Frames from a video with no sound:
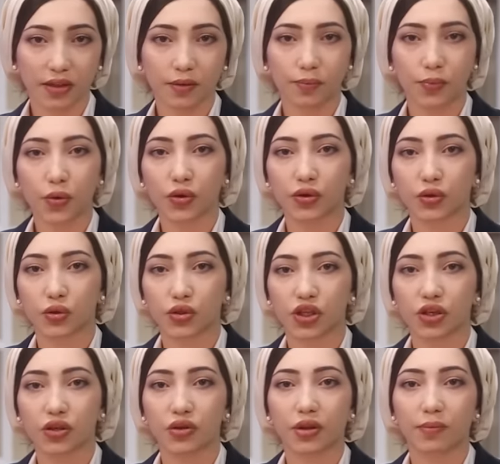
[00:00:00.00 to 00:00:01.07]
по
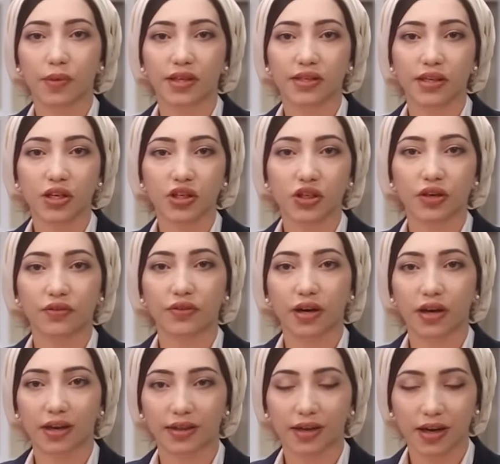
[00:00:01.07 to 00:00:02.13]
отключению неплательщиков в
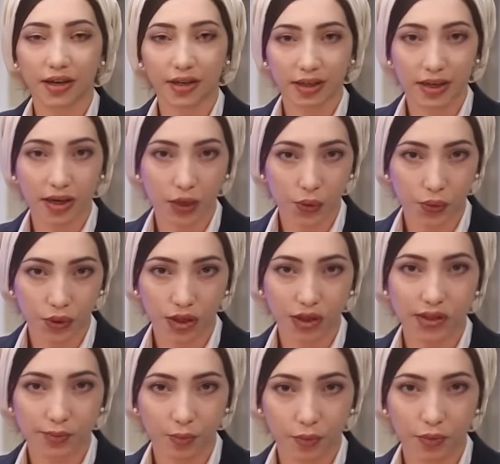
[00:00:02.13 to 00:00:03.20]
городах и районах
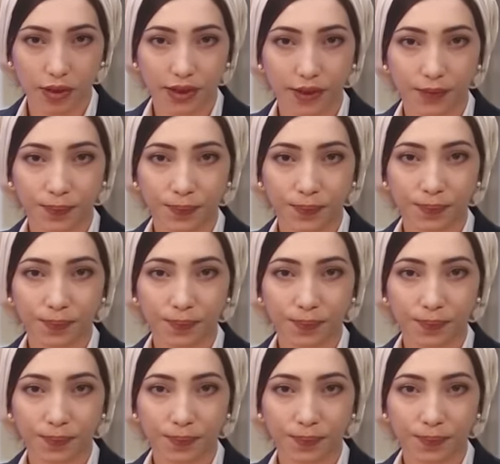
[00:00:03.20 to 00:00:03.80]
республики.